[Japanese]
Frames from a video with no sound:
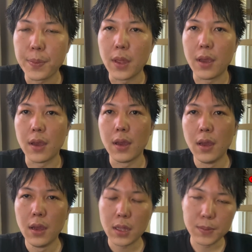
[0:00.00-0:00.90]
で、
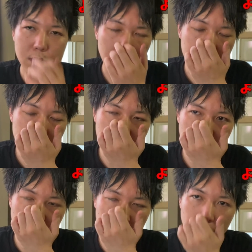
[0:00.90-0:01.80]
多分
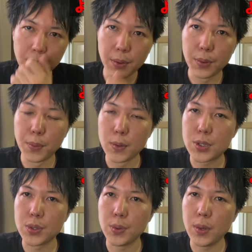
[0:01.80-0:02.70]
サブチャンネルの方も
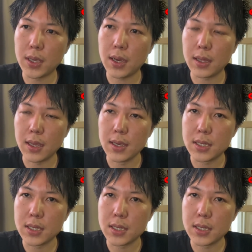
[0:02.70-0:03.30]
収益化停